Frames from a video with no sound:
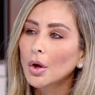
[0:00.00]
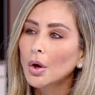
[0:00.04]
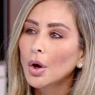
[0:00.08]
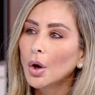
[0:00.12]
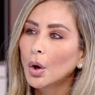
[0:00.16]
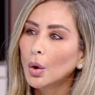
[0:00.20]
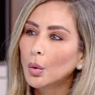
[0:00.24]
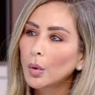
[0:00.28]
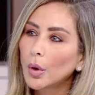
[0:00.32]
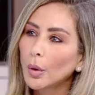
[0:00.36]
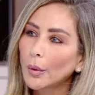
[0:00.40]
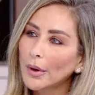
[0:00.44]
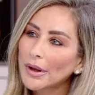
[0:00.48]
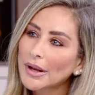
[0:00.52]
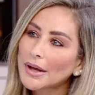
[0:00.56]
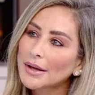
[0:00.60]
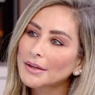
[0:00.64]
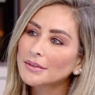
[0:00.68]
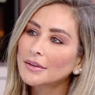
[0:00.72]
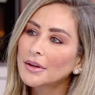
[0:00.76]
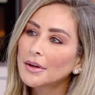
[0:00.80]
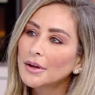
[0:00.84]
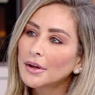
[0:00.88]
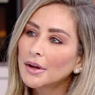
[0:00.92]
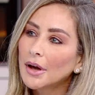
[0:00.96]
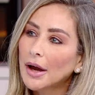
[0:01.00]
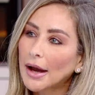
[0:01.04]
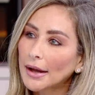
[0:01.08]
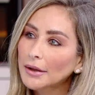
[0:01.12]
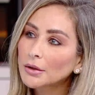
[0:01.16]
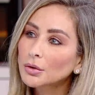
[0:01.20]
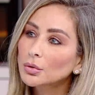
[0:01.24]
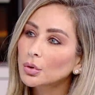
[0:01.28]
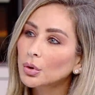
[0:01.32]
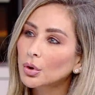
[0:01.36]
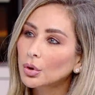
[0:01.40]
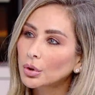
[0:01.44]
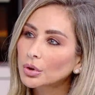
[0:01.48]
هو ولد
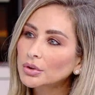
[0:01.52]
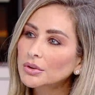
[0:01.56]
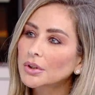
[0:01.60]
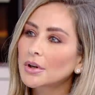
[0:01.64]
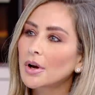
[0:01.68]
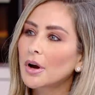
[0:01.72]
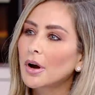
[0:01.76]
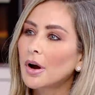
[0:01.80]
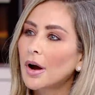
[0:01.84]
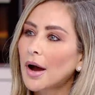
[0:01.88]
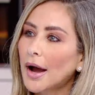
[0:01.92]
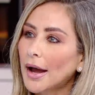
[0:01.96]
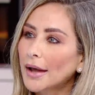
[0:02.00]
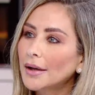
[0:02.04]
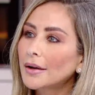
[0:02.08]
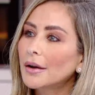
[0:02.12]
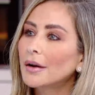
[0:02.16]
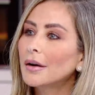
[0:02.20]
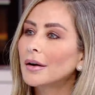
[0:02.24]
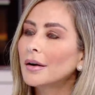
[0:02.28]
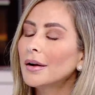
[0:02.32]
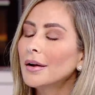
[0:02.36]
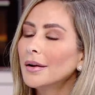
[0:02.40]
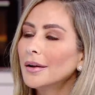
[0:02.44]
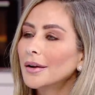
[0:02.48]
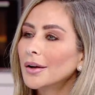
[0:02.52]
عنده قدره على